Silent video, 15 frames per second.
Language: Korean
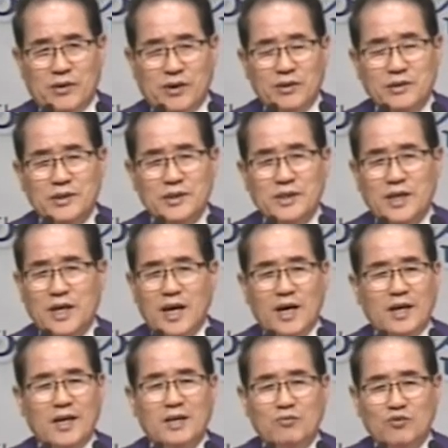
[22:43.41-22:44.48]
언제나
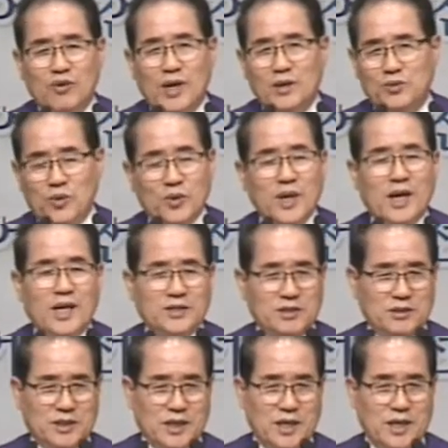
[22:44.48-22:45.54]
하나님과
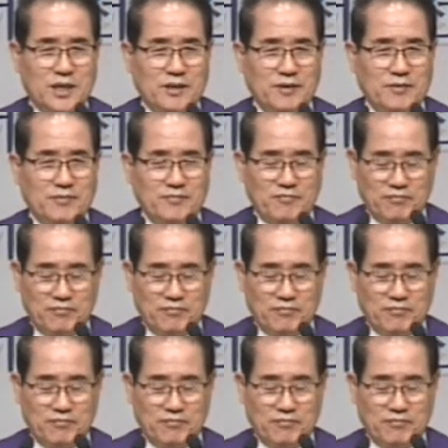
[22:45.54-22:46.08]
동행하셨잖아요.